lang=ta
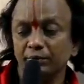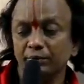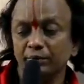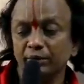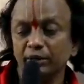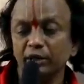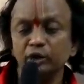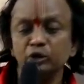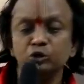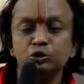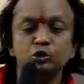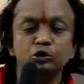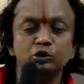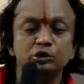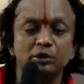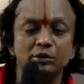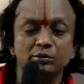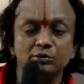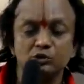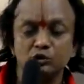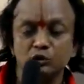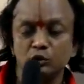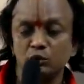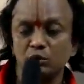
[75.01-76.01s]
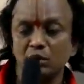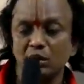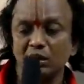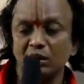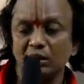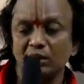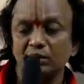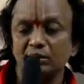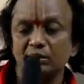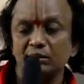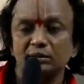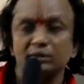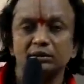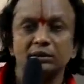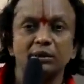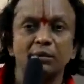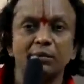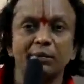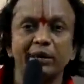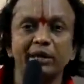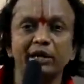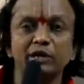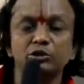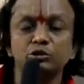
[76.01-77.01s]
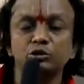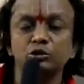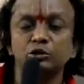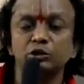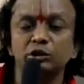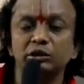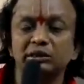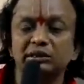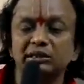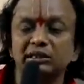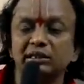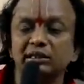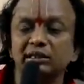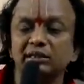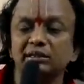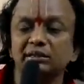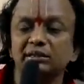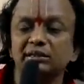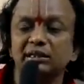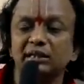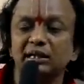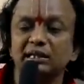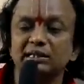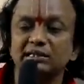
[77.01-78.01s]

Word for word: மயில் துத்தம்னு சொல்லுவாங்க இந்த மயில் துத்தத்திலிருந்து